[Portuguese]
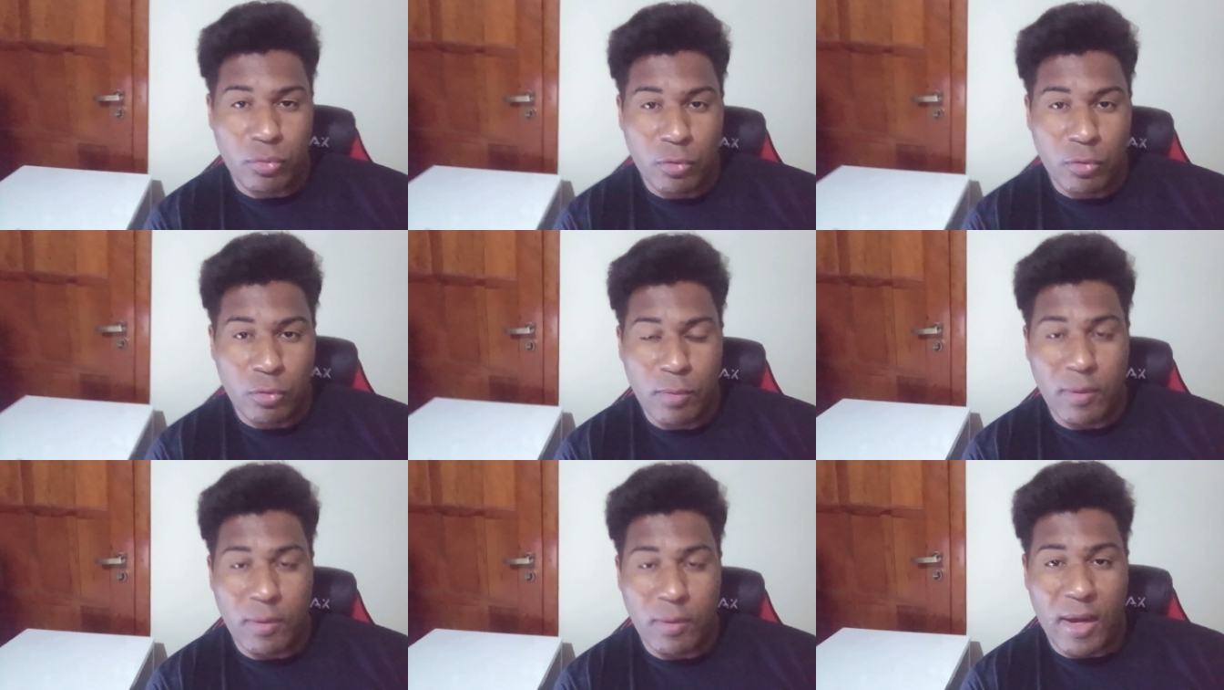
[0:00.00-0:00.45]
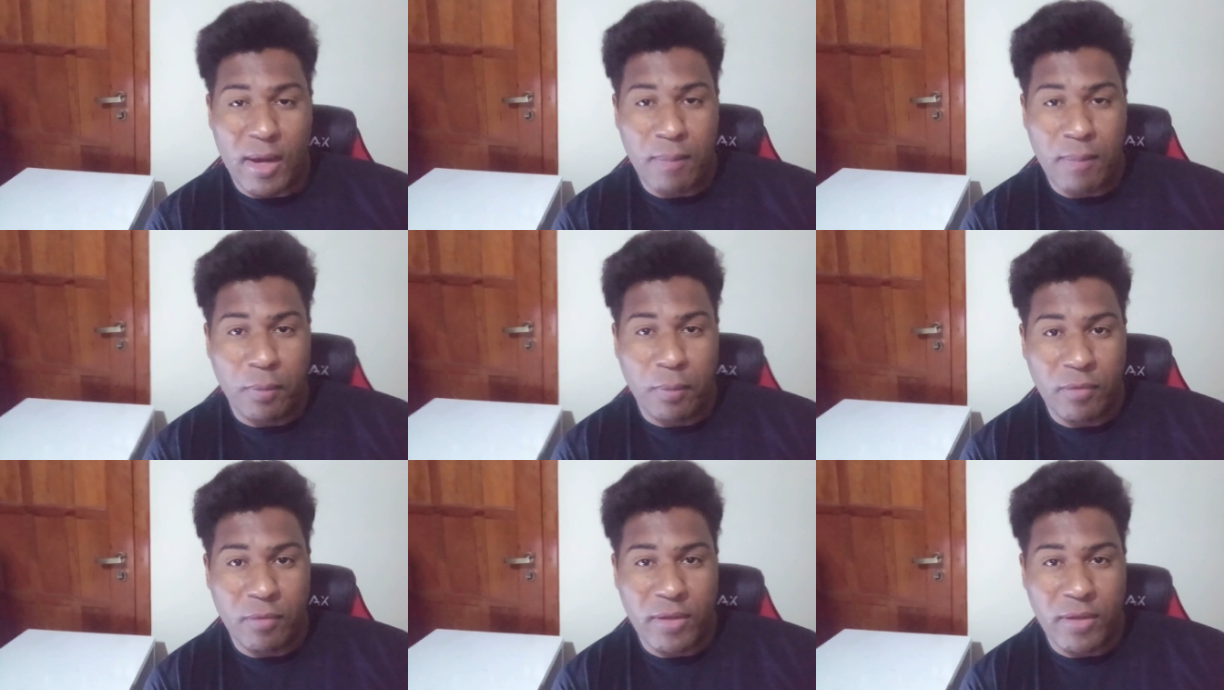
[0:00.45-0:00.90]
costumam
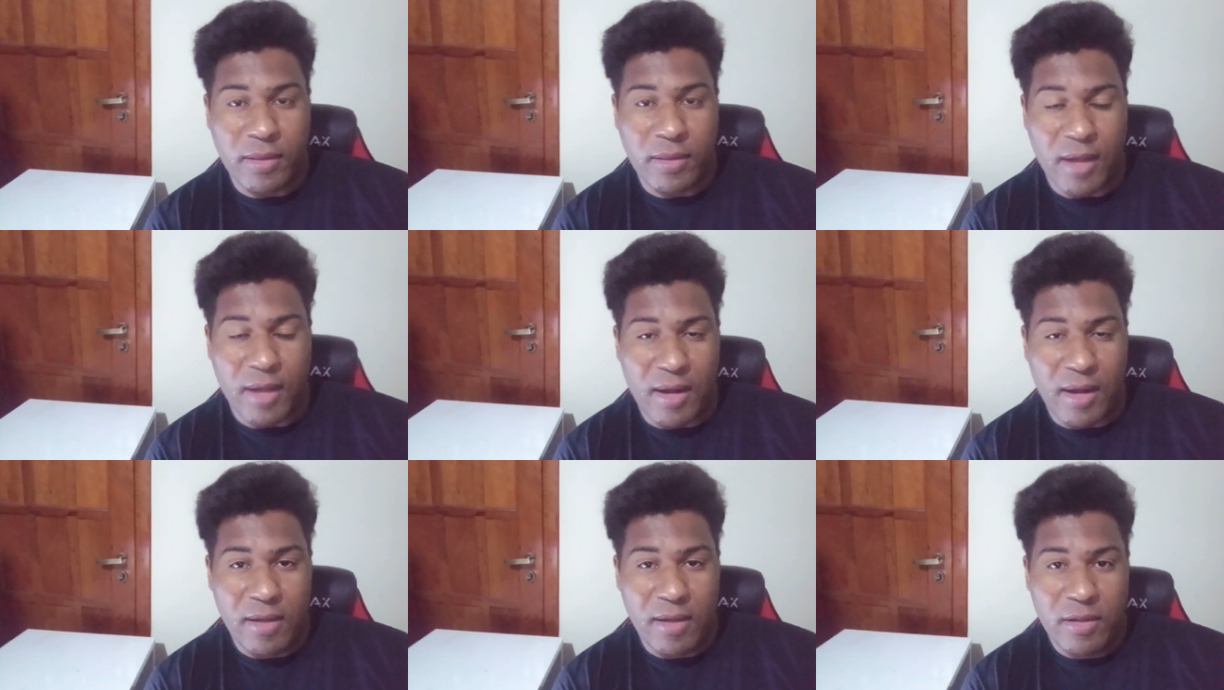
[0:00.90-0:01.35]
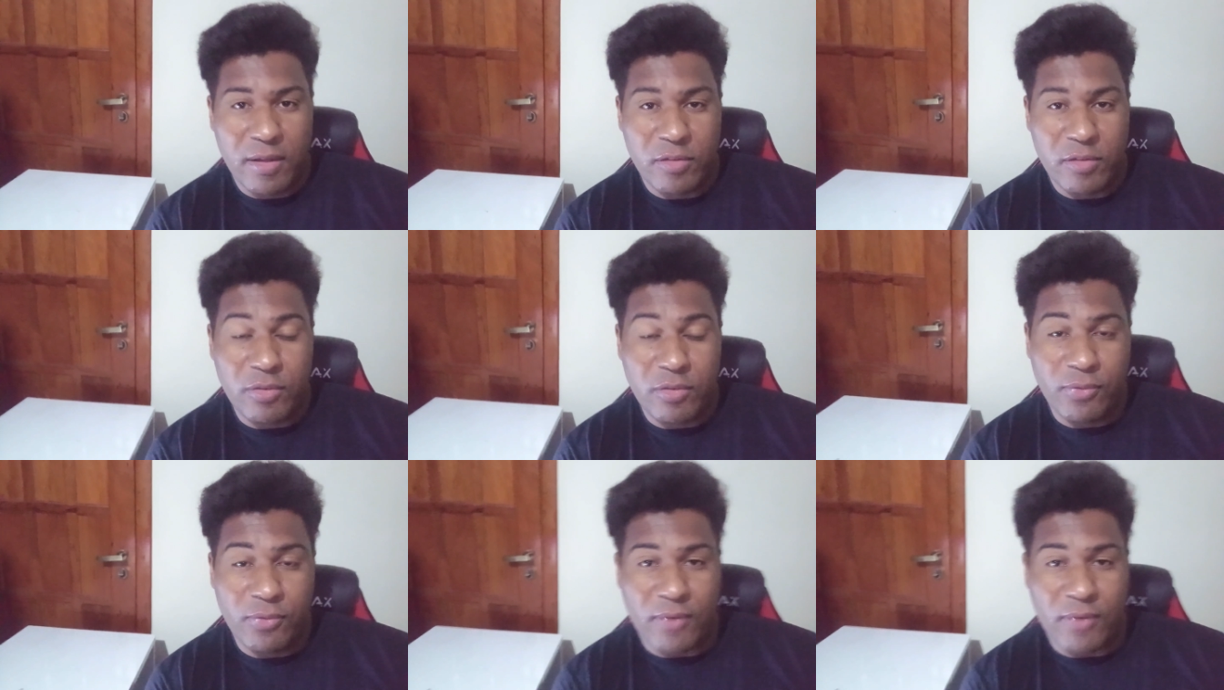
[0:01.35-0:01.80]
aproveitar
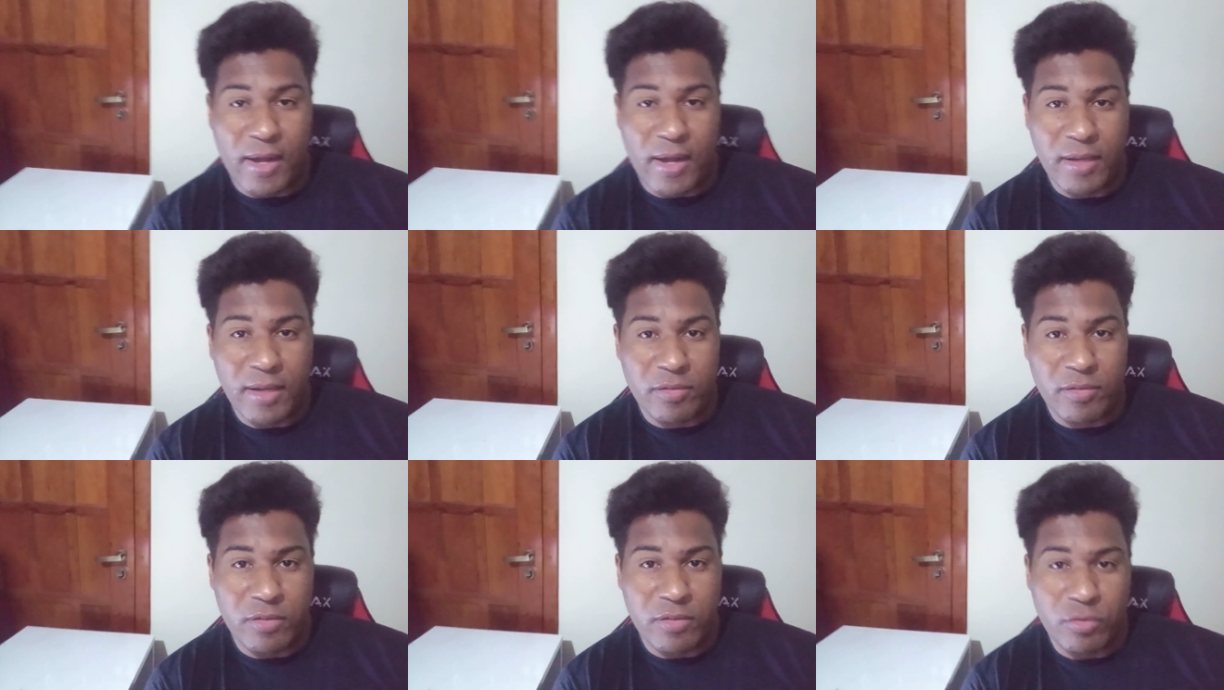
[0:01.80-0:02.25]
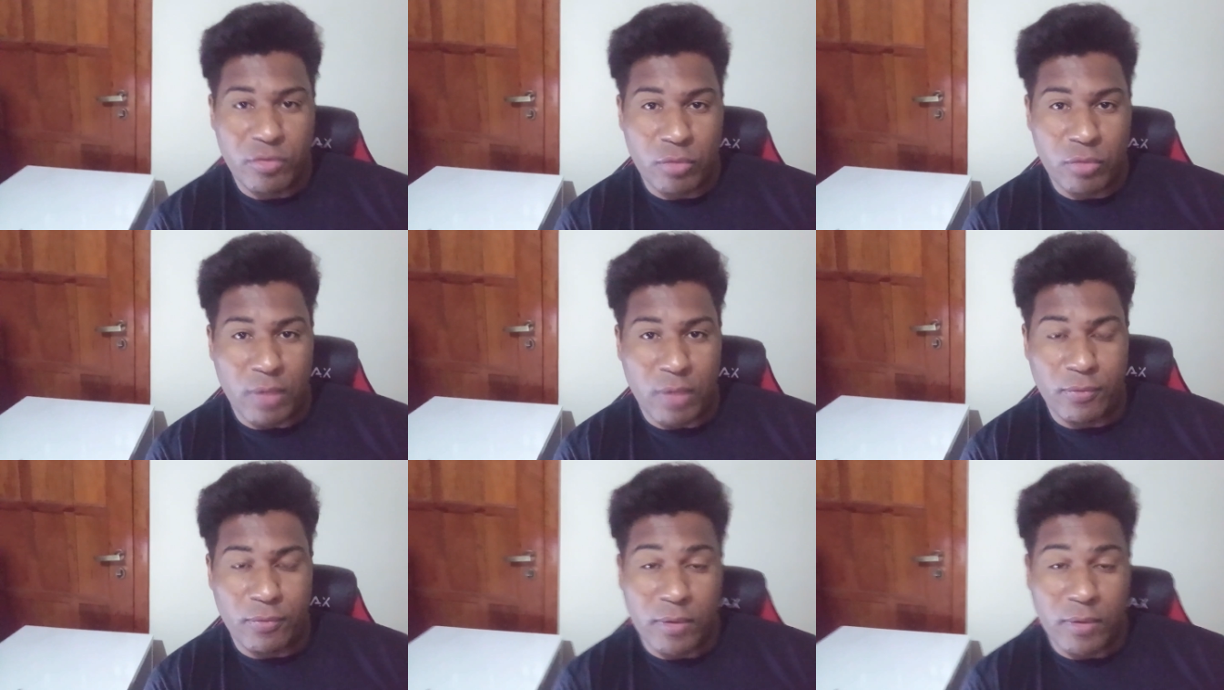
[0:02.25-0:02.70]
de falhas de
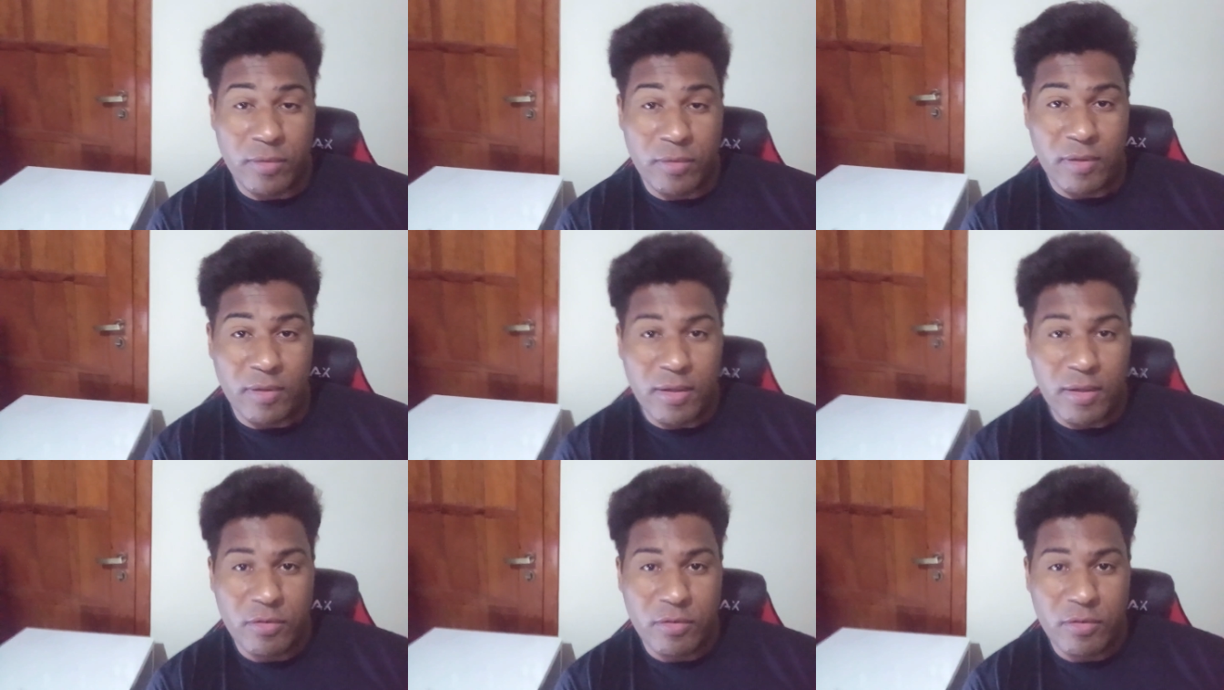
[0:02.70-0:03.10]
softwares